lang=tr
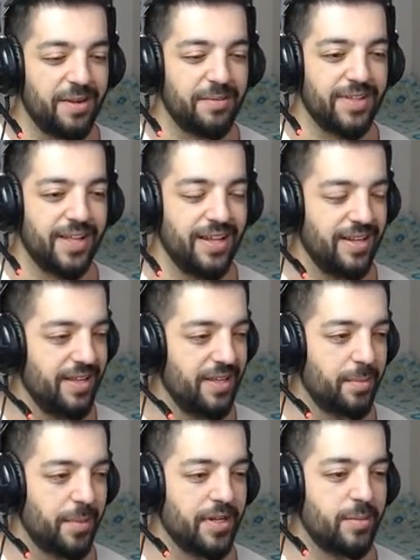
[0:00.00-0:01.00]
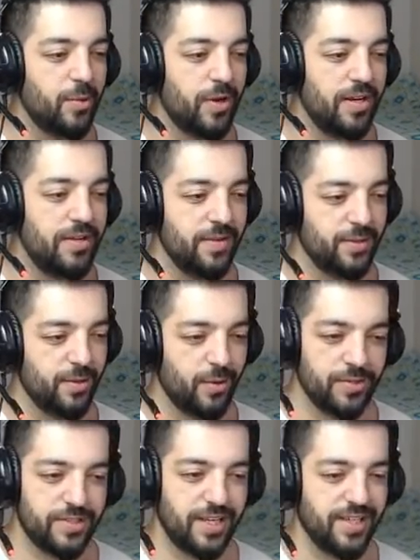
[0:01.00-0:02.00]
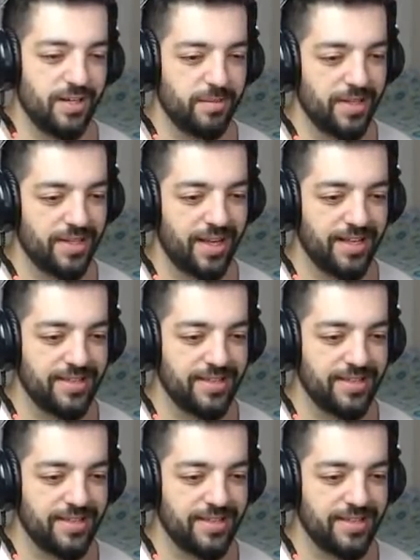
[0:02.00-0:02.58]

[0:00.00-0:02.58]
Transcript: Harbiden bana moral veriyor. O yüzden yanımda